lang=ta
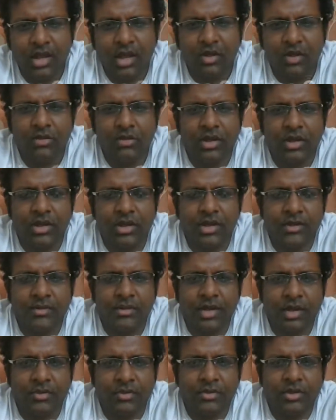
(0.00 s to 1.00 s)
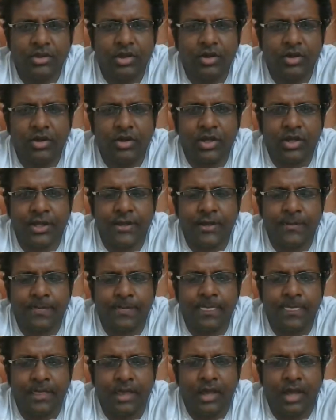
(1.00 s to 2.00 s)
அவங்க அம்ருதாவுடைய
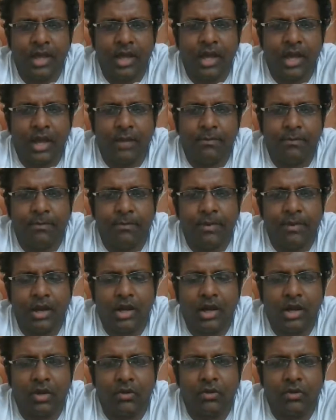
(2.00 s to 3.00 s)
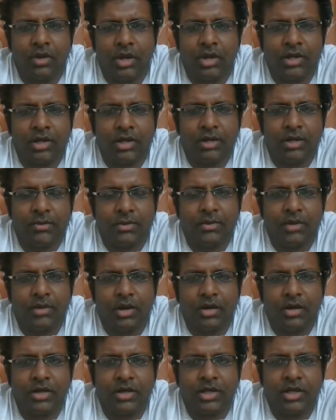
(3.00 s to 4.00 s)
அப்பா அவங்க அங்கிள் அப்புறம்
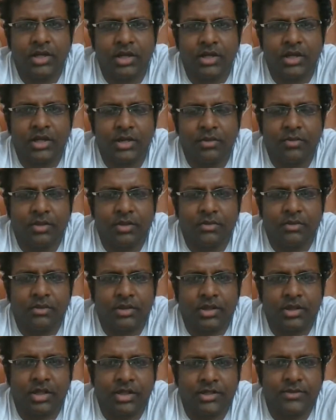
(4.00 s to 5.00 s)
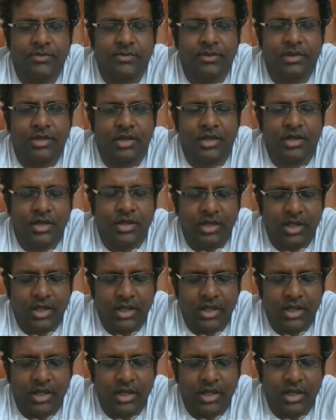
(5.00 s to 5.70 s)
ஆனர் கிளிங் ரெண்டு பேரும் வந்து அரெஸ்ட் பண்ணிட்டாங்க